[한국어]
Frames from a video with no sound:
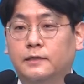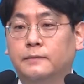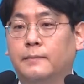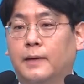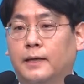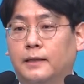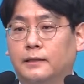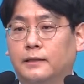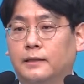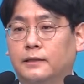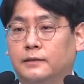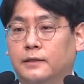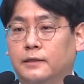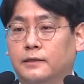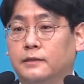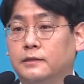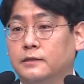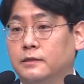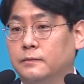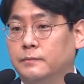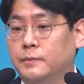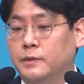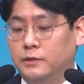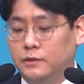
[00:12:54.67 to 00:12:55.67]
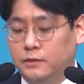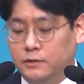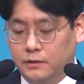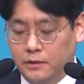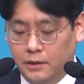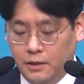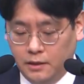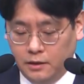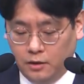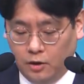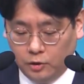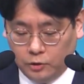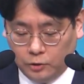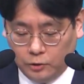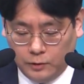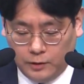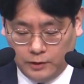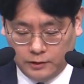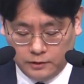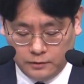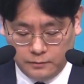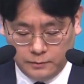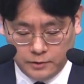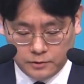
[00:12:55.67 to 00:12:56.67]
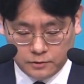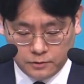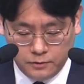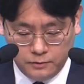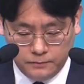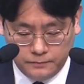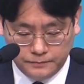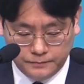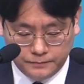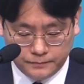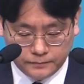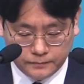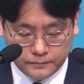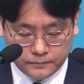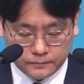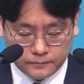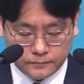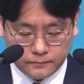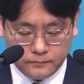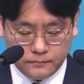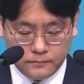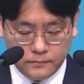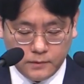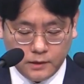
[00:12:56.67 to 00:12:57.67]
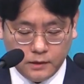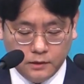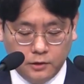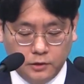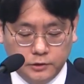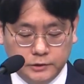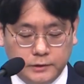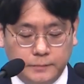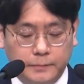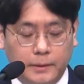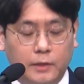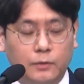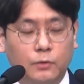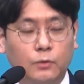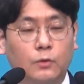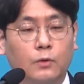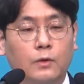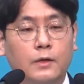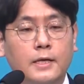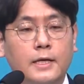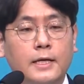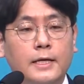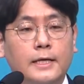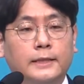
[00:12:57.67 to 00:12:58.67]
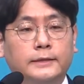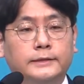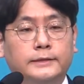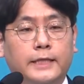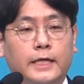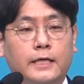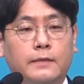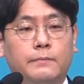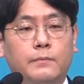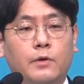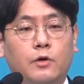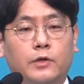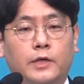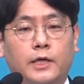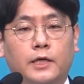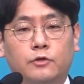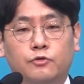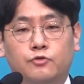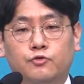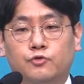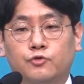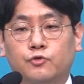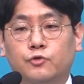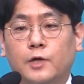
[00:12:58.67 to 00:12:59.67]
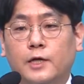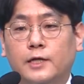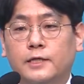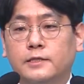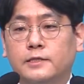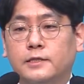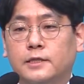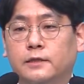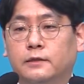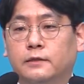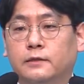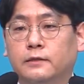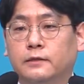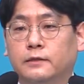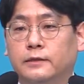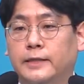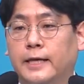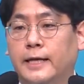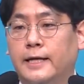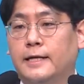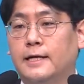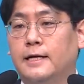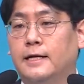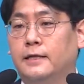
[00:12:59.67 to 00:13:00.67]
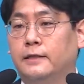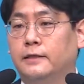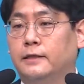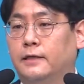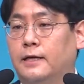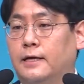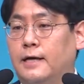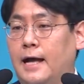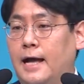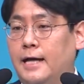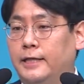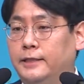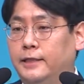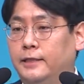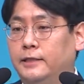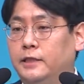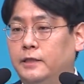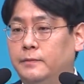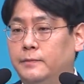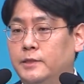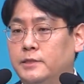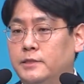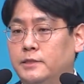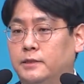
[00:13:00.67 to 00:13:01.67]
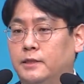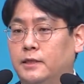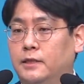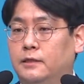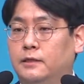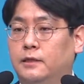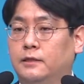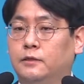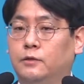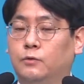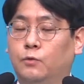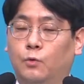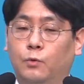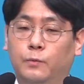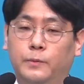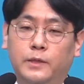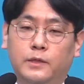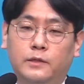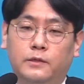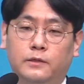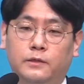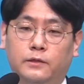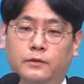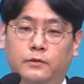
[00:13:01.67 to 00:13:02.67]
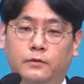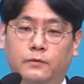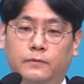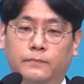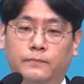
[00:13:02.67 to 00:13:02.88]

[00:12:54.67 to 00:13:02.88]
말을 할 때 그 의미는 어떠한 의미죠? 그것은 바로 생명의 주관자는 내가 아니라 하나님이시다라는 고백이에요.